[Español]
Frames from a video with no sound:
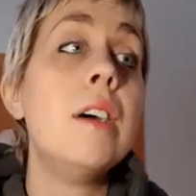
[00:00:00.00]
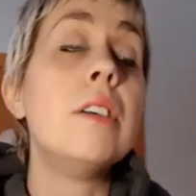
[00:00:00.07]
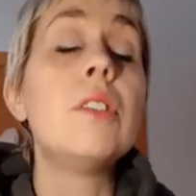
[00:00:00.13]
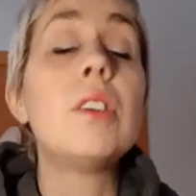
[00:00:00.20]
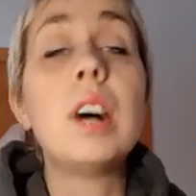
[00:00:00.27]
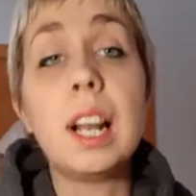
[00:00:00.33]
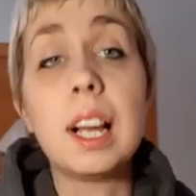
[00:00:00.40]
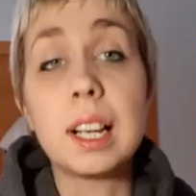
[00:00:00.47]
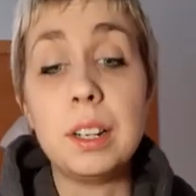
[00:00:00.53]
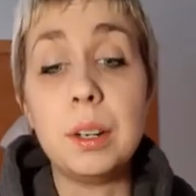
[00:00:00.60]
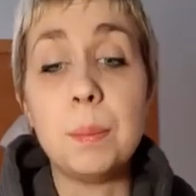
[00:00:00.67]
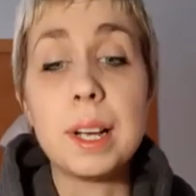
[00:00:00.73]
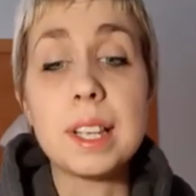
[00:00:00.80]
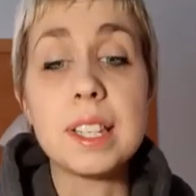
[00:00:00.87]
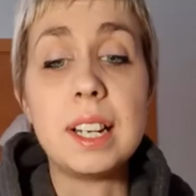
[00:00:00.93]
Ojalá que
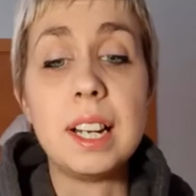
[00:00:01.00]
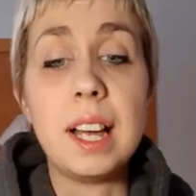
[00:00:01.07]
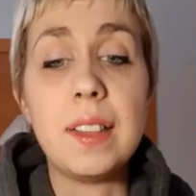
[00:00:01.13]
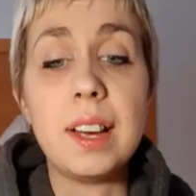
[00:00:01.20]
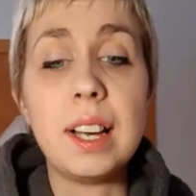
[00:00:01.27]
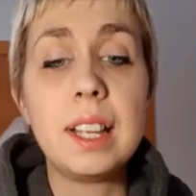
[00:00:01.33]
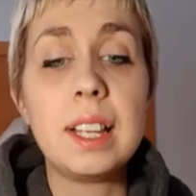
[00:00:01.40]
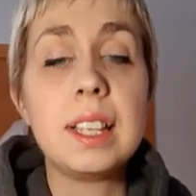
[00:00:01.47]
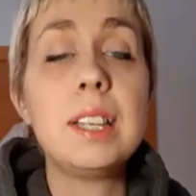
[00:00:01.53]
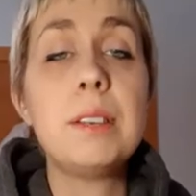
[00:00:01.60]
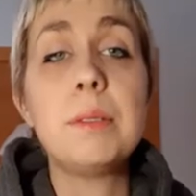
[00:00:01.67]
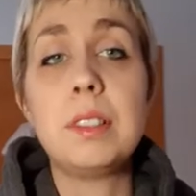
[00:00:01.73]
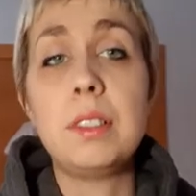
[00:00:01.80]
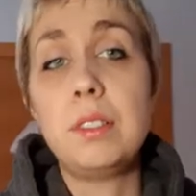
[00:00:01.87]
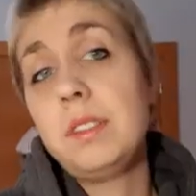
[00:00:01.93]
no pase nada. Y
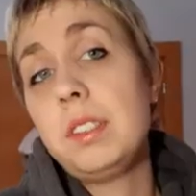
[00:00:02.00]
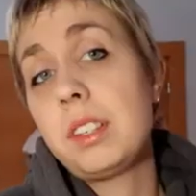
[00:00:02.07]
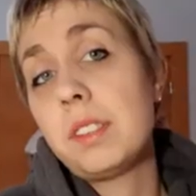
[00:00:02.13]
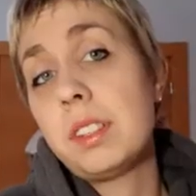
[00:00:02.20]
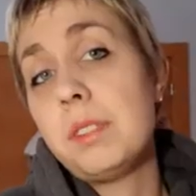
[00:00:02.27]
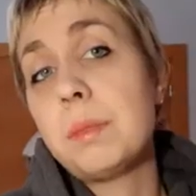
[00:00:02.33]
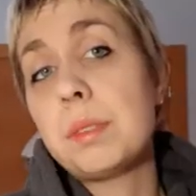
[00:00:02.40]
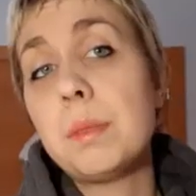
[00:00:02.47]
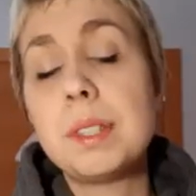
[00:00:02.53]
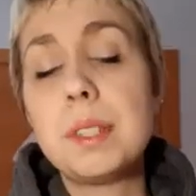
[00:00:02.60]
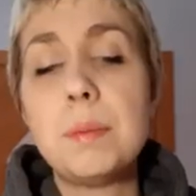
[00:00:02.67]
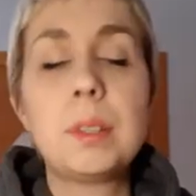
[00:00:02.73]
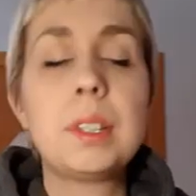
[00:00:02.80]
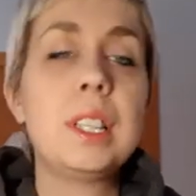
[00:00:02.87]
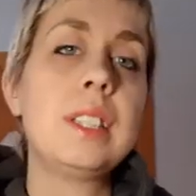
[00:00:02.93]
bueno, lo único así un poco más
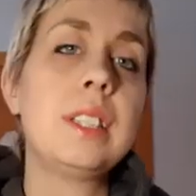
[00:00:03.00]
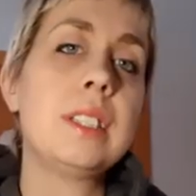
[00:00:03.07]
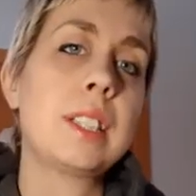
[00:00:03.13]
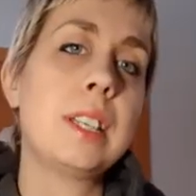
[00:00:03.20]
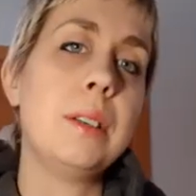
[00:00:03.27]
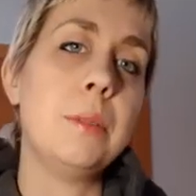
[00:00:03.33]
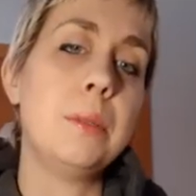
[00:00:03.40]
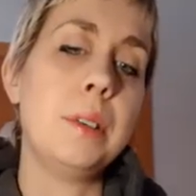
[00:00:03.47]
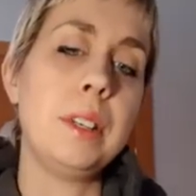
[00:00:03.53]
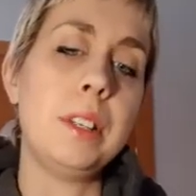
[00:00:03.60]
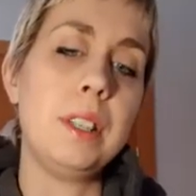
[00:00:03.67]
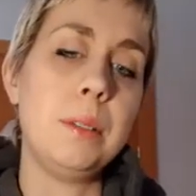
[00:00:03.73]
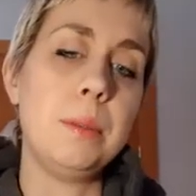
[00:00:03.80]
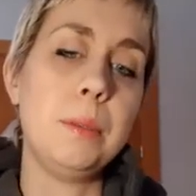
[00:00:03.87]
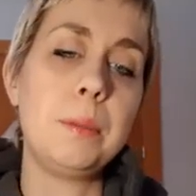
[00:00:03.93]
importante es que
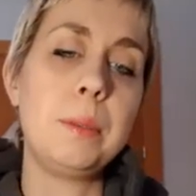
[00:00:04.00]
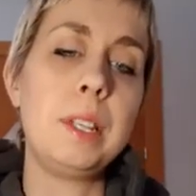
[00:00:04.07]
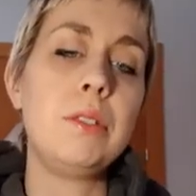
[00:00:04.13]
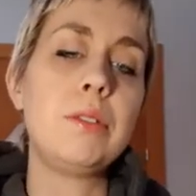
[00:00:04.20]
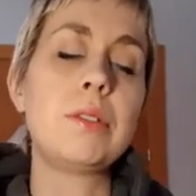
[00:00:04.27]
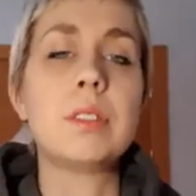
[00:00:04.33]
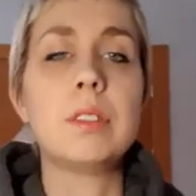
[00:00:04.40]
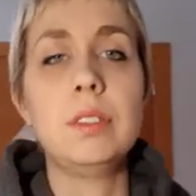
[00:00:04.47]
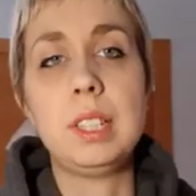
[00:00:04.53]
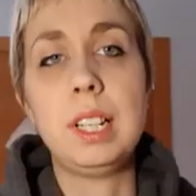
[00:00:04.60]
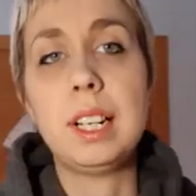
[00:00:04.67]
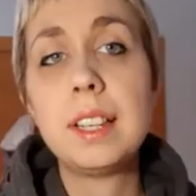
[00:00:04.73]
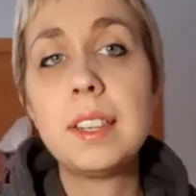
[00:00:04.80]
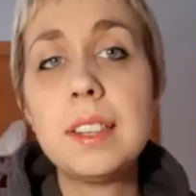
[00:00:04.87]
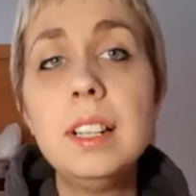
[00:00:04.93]
eh, Bobby luchó
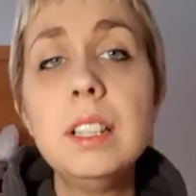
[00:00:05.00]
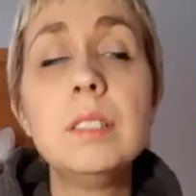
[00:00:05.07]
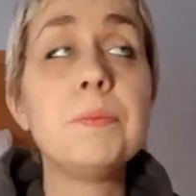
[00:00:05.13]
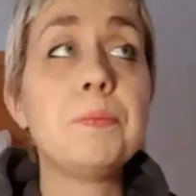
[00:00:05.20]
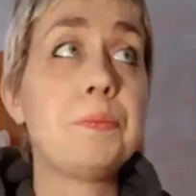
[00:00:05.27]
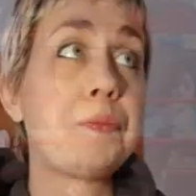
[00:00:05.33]
contra Riddle.